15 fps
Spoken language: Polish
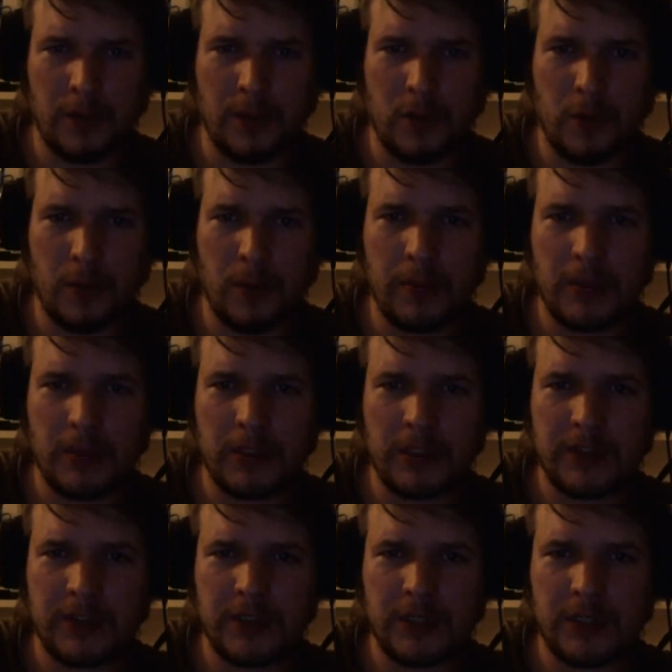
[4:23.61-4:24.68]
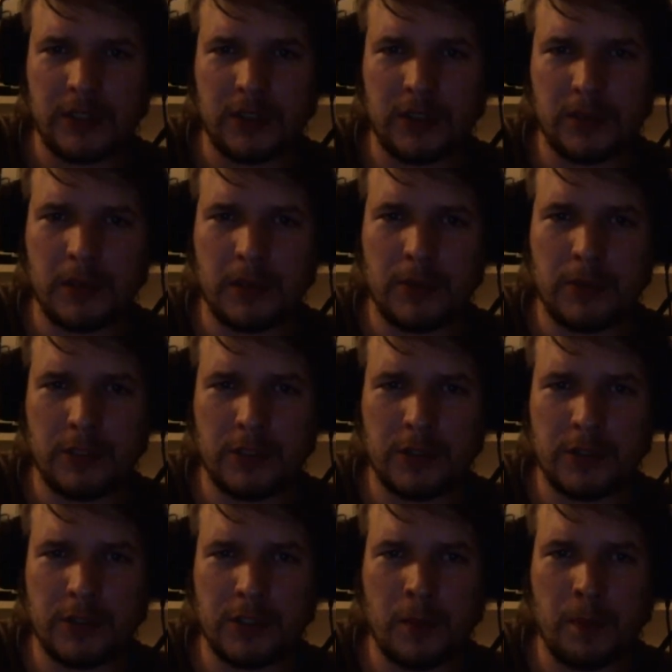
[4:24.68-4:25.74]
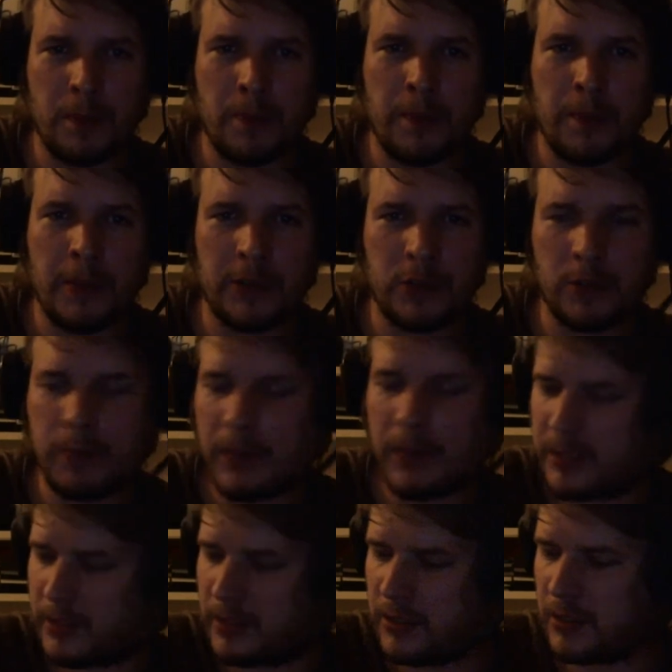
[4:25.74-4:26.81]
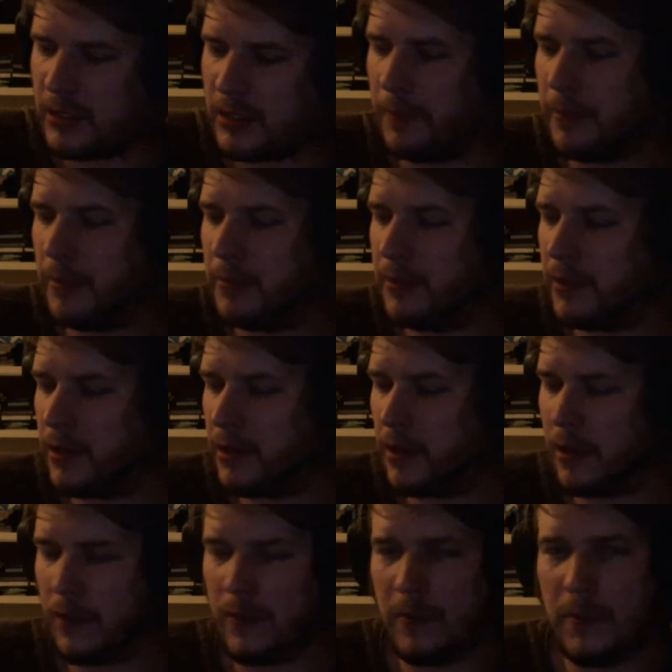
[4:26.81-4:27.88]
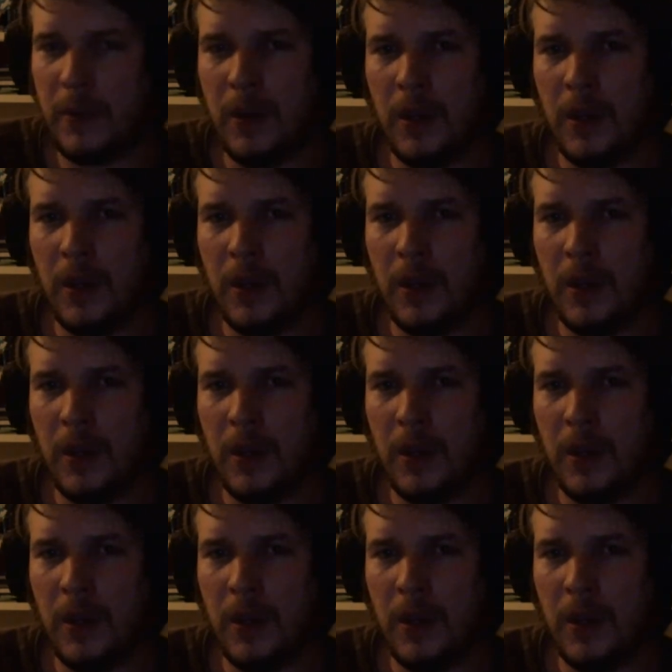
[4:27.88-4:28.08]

Kupiłem je ze względu na to, że miałem różnego rodzaju perturbacje ze sklepem internetowym,